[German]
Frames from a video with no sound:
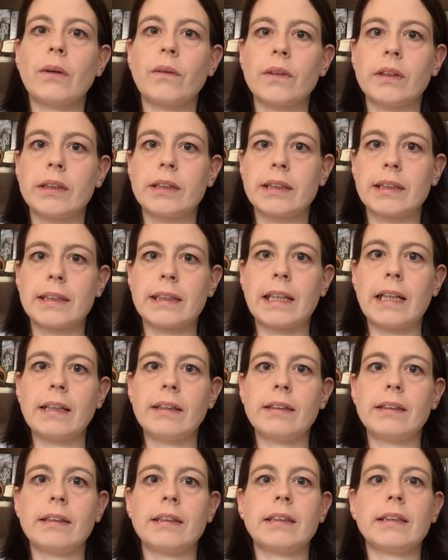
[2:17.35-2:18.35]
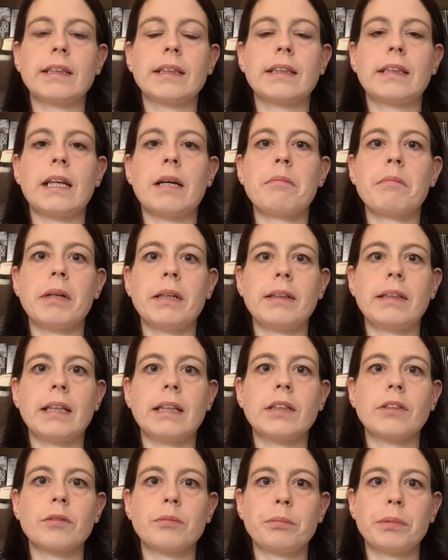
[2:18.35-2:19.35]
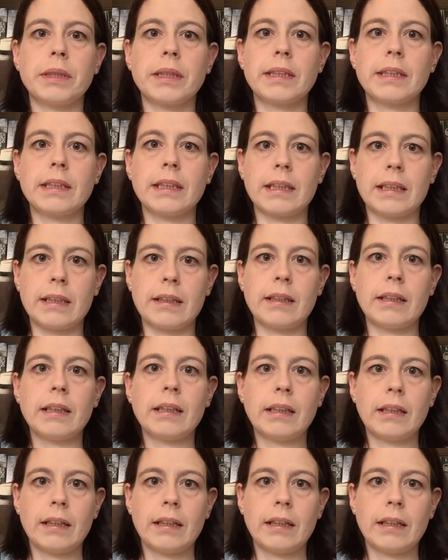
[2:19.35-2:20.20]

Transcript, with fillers: auch interessant ist, da man dann so ein bisschen